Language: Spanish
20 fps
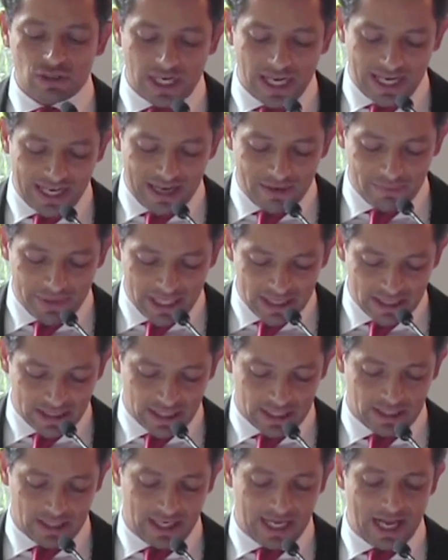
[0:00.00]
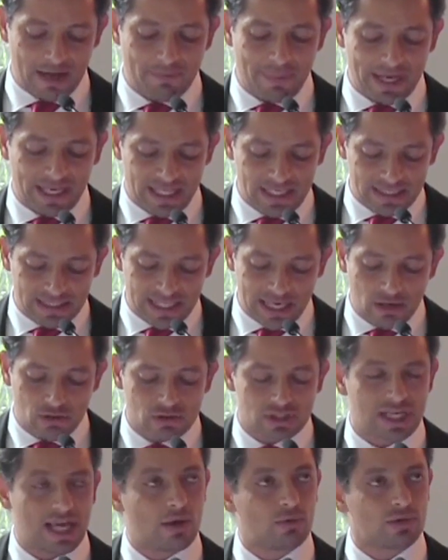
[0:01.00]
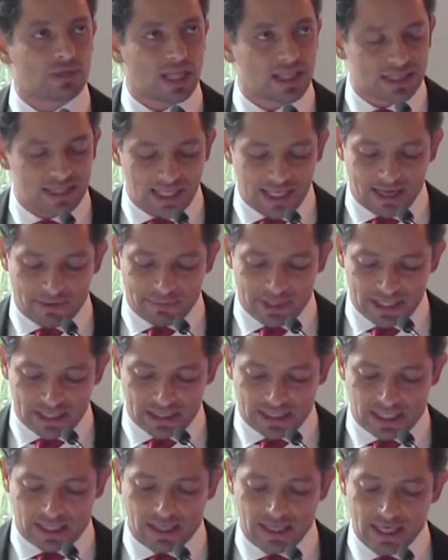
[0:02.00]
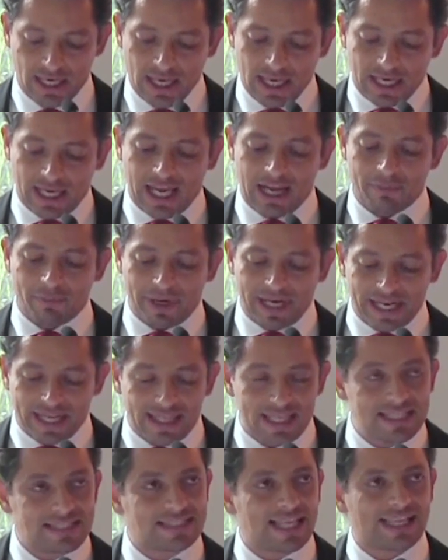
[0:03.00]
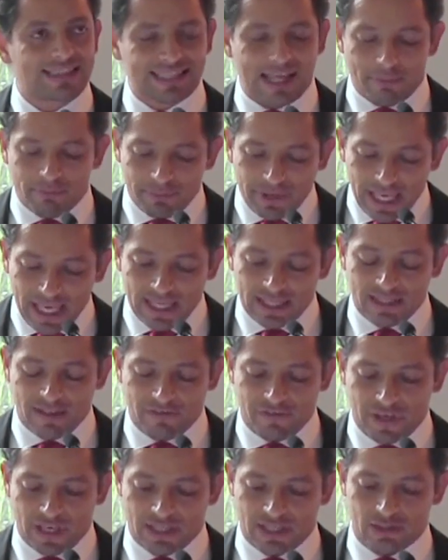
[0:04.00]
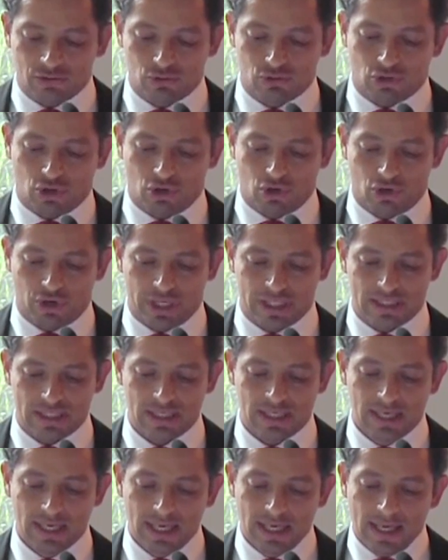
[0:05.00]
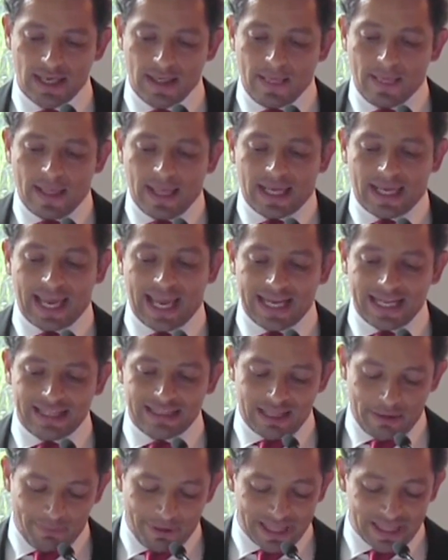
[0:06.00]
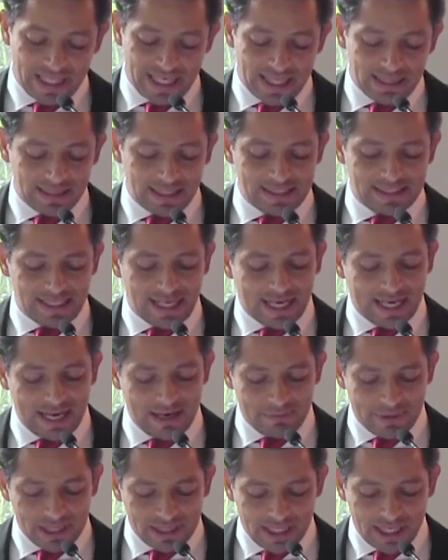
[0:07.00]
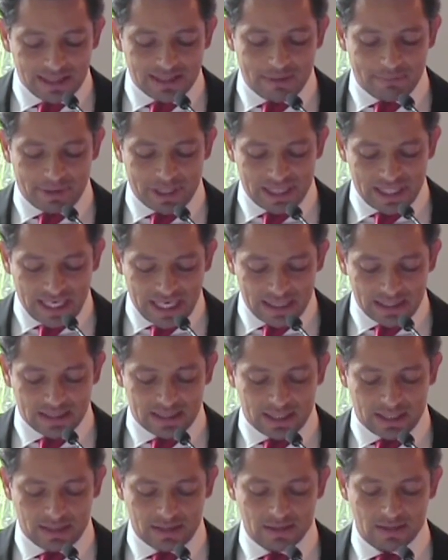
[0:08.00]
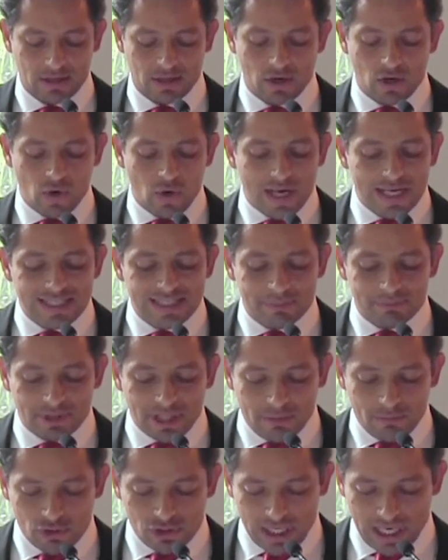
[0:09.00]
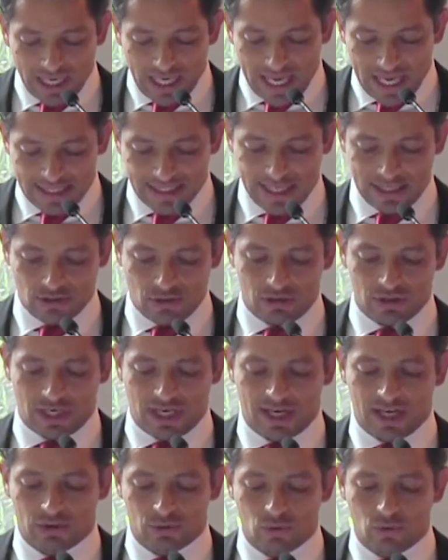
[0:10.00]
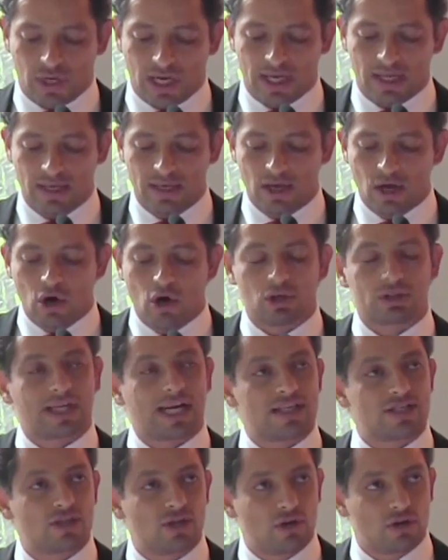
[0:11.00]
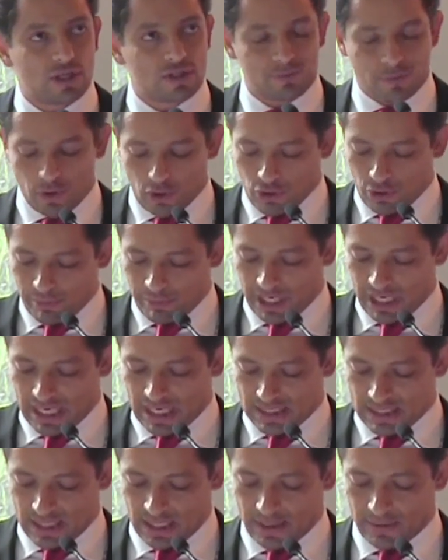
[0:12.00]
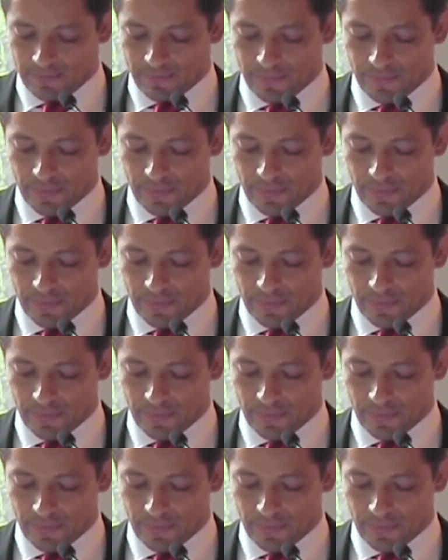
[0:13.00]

lo sea realmente, que el panista lo sea auténticamente, que el perredista también defienda sus colores, que el independiente sea realmente independiente. No aceptemos alianzas contra natura o traiciones por conveniencia.